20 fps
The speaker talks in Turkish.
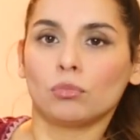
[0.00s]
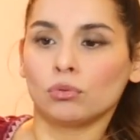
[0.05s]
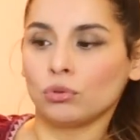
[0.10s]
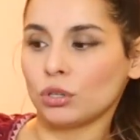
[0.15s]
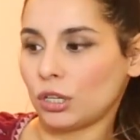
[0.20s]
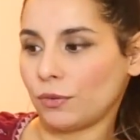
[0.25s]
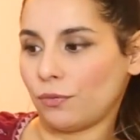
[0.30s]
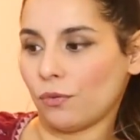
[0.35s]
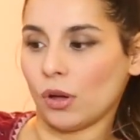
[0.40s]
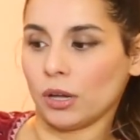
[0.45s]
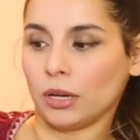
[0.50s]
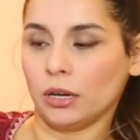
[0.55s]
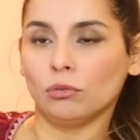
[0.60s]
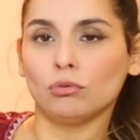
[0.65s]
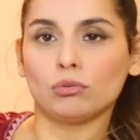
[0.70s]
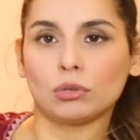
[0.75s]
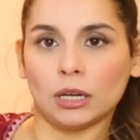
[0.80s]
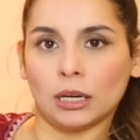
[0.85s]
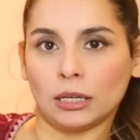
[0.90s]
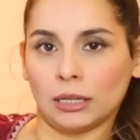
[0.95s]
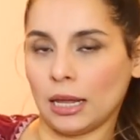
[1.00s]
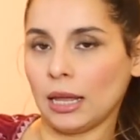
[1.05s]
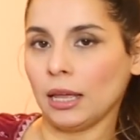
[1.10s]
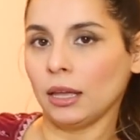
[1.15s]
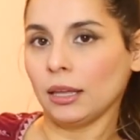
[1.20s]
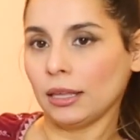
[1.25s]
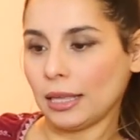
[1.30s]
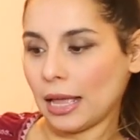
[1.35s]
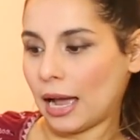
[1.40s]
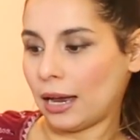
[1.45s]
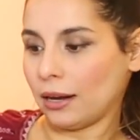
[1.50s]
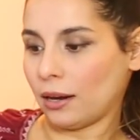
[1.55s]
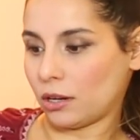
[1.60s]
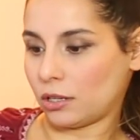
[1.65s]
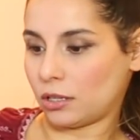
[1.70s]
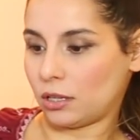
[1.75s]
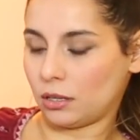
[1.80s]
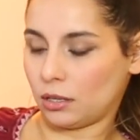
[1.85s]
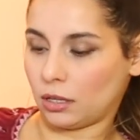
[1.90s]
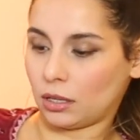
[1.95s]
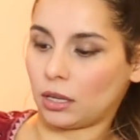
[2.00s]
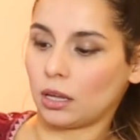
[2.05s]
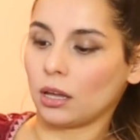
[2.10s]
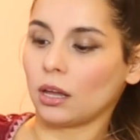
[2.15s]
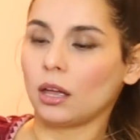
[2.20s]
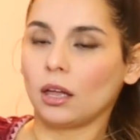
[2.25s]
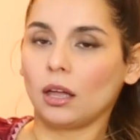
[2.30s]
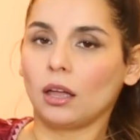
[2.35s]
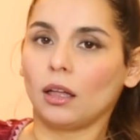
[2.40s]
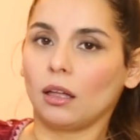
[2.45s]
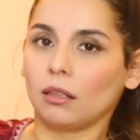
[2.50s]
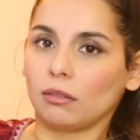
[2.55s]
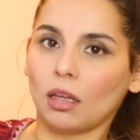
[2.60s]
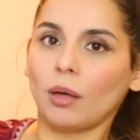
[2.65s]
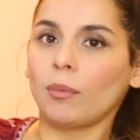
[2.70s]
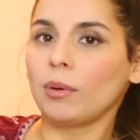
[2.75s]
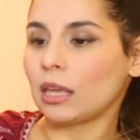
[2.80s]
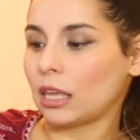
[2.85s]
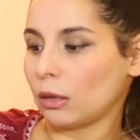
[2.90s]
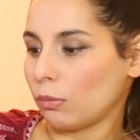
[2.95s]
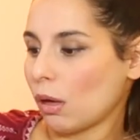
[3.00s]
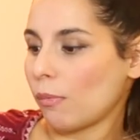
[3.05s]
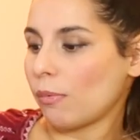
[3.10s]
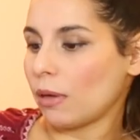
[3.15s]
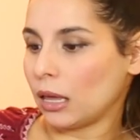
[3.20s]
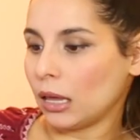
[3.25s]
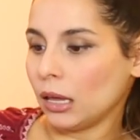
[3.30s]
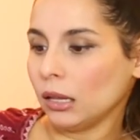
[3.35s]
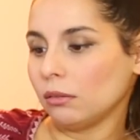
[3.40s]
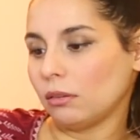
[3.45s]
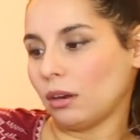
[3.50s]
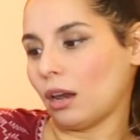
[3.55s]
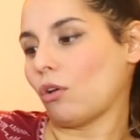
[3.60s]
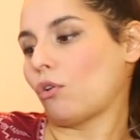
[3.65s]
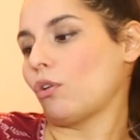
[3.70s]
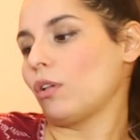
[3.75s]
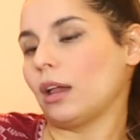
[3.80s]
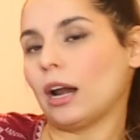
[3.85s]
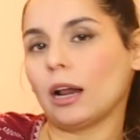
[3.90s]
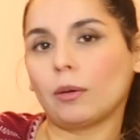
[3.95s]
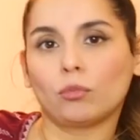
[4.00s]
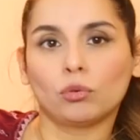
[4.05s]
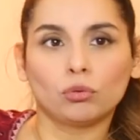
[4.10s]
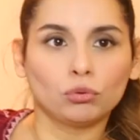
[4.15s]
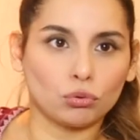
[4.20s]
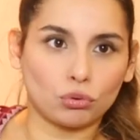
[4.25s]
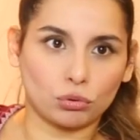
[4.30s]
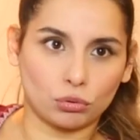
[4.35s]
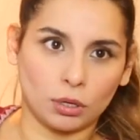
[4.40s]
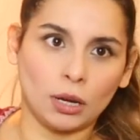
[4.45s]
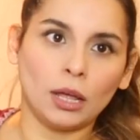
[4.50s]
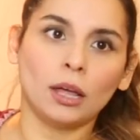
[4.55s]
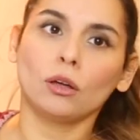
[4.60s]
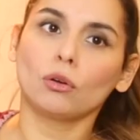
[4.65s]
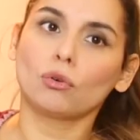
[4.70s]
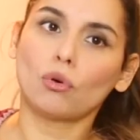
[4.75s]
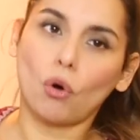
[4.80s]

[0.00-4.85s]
Bunu şifon yerinin üzerine yerleştirdik. Tabii ki bebeği direkt olarak bunun üstüne